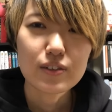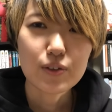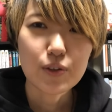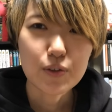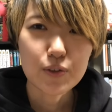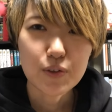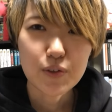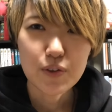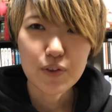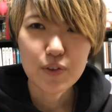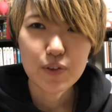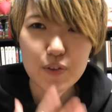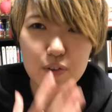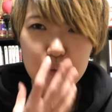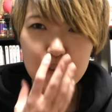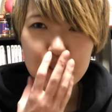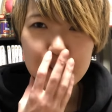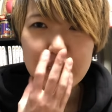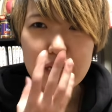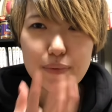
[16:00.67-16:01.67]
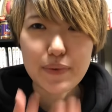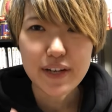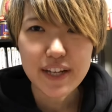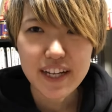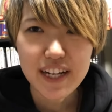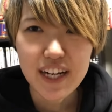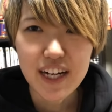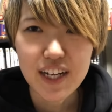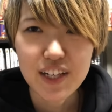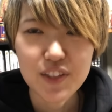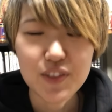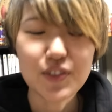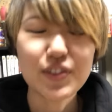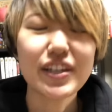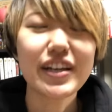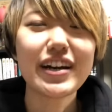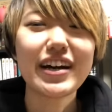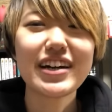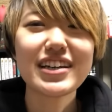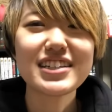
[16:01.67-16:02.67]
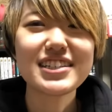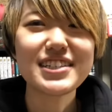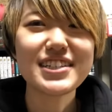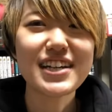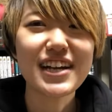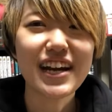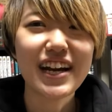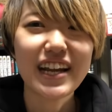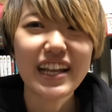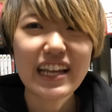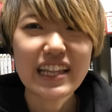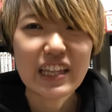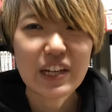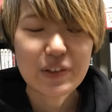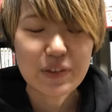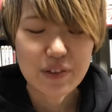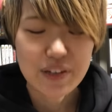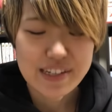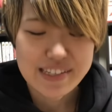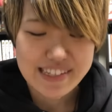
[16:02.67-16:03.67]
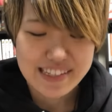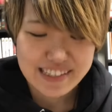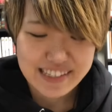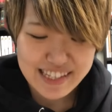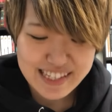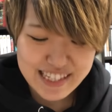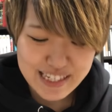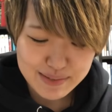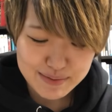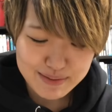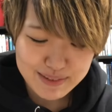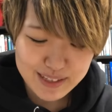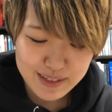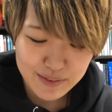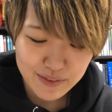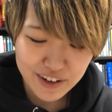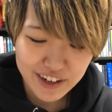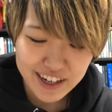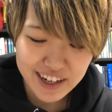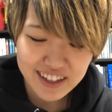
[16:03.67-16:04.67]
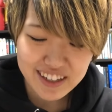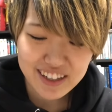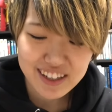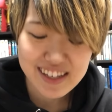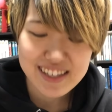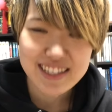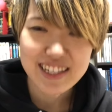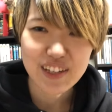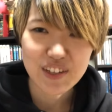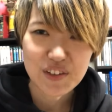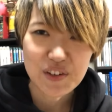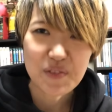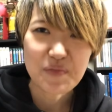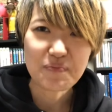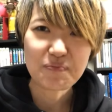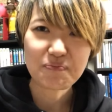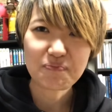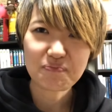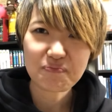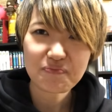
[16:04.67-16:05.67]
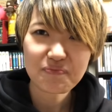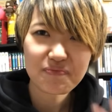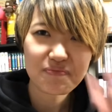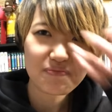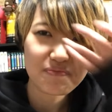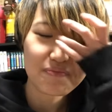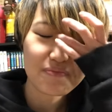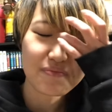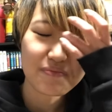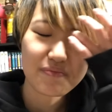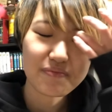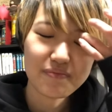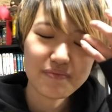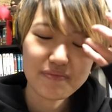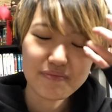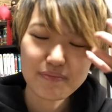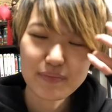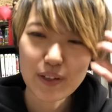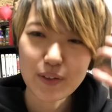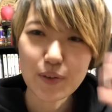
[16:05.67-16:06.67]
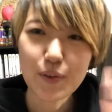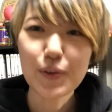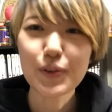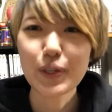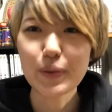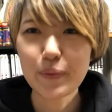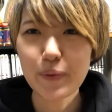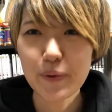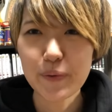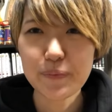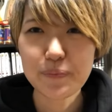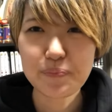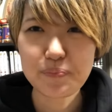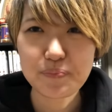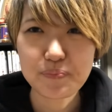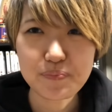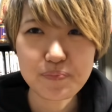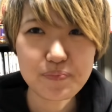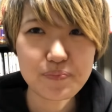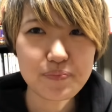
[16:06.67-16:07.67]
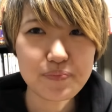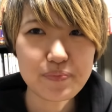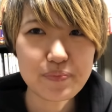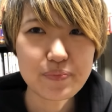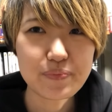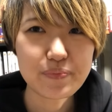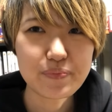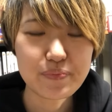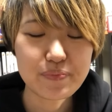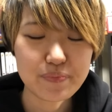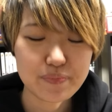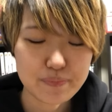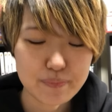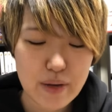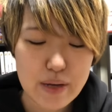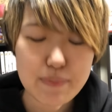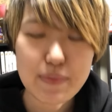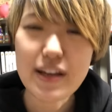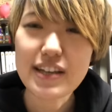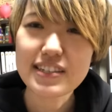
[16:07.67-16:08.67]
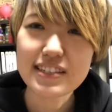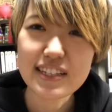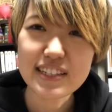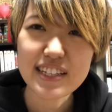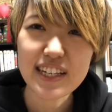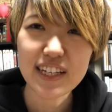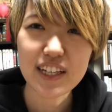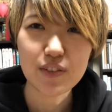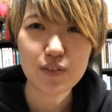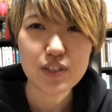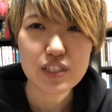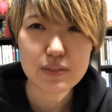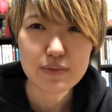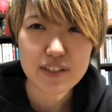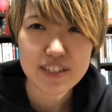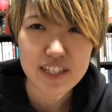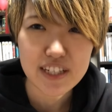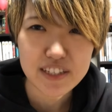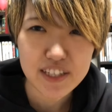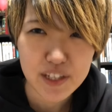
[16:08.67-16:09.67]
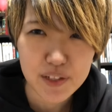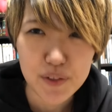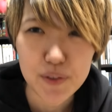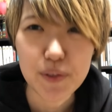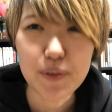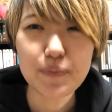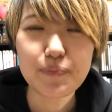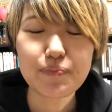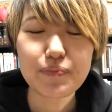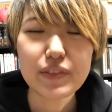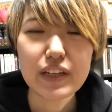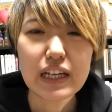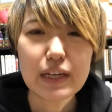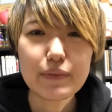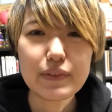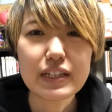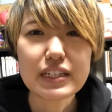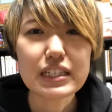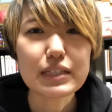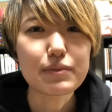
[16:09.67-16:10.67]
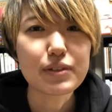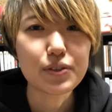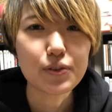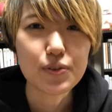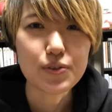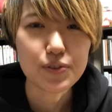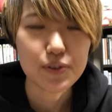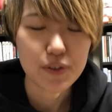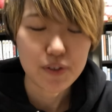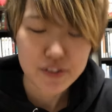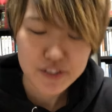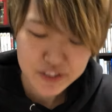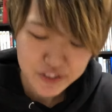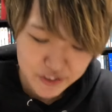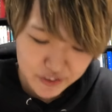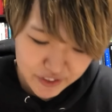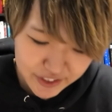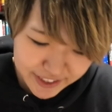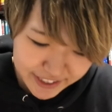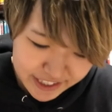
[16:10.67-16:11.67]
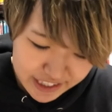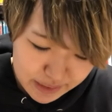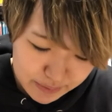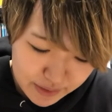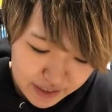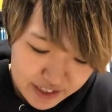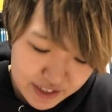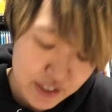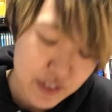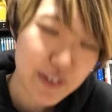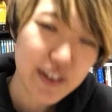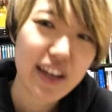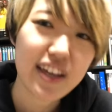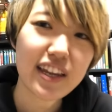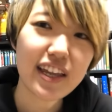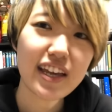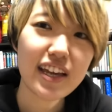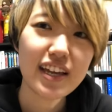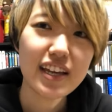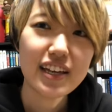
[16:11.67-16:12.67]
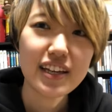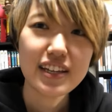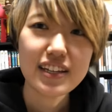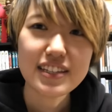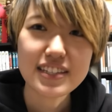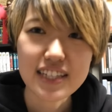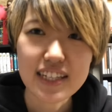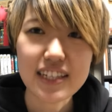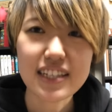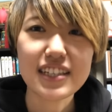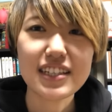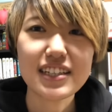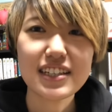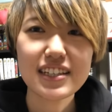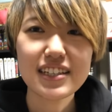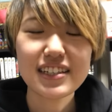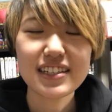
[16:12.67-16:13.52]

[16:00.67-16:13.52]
この喋りがどんな仕上がりになってるのか全然自分でもわからないんですけどまあ、今後ともマイペースな佐久島チャンネルを皆様どうぞよろしくお願いしますというわけで是非